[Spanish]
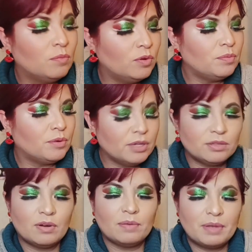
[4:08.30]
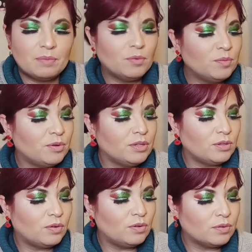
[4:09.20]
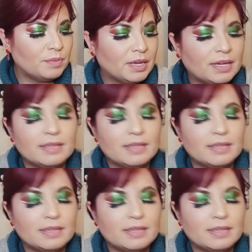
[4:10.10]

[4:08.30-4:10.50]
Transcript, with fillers: Muy bonito labial, muy bonito color, me